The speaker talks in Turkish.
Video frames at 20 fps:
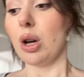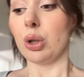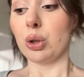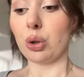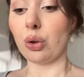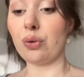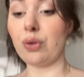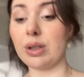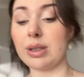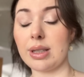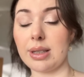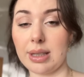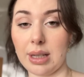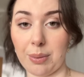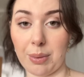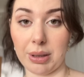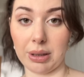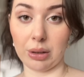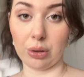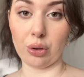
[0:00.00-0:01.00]
çok fazla
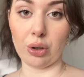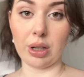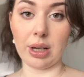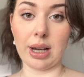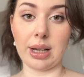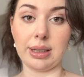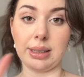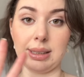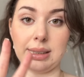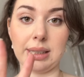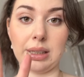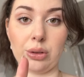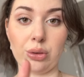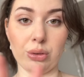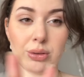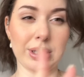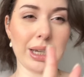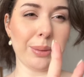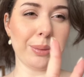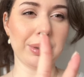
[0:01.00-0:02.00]
zaman alıyor yani iki
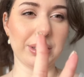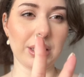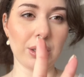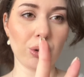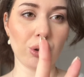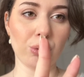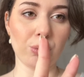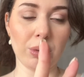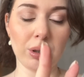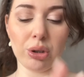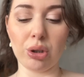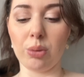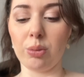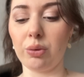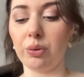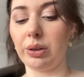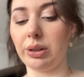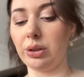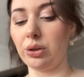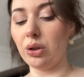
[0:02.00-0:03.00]
gün tam iki günüm oluyor
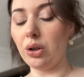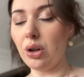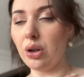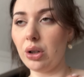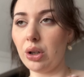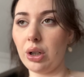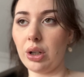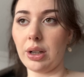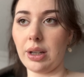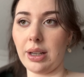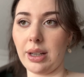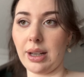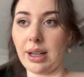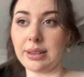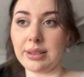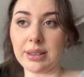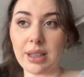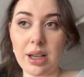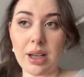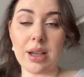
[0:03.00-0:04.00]
bu video e,
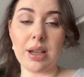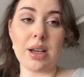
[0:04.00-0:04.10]
hatta